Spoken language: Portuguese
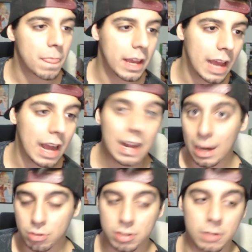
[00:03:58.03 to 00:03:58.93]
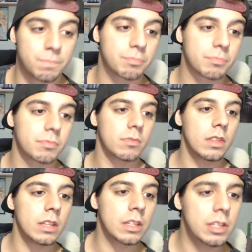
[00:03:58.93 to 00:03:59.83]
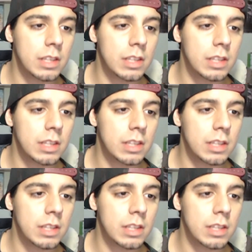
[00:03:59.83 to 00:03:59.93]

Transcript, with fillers: é, a causa. Diz a